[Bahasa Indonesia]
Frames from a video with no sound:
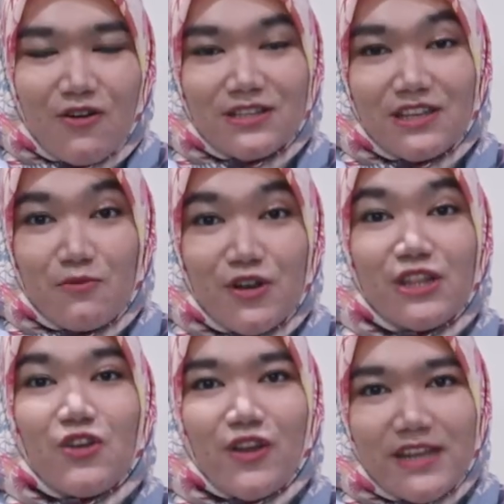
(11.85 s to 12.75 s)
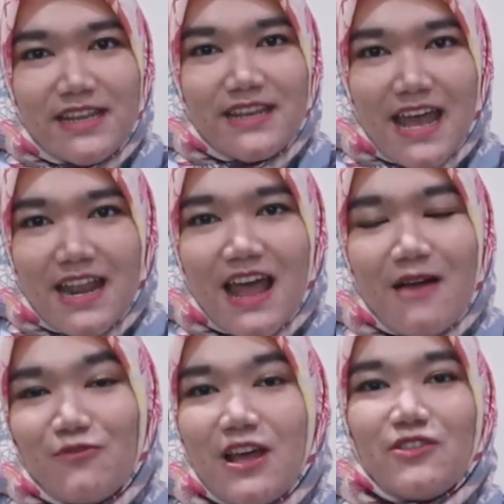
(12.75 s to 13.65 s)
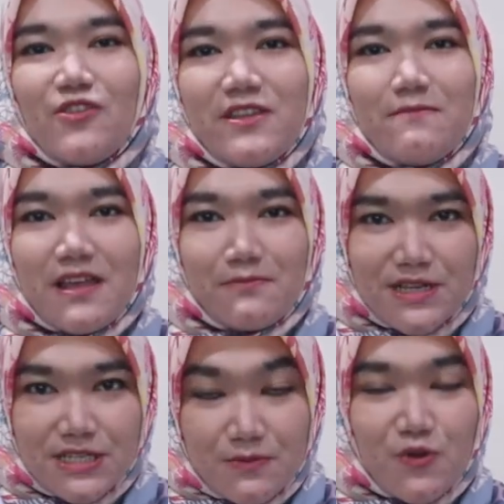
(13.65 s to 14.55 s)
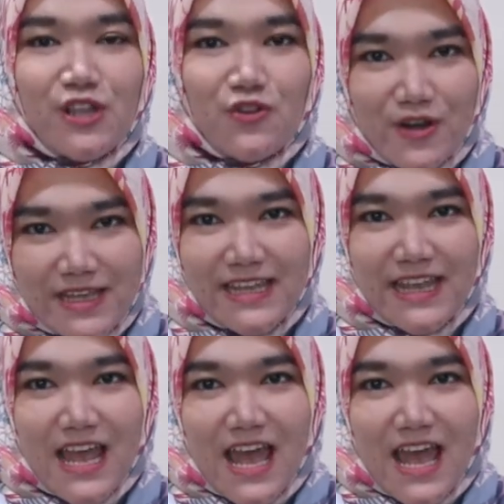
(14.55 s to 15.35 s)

Holter Monitoring dan Ambulatory Blood Pressure Monitoring.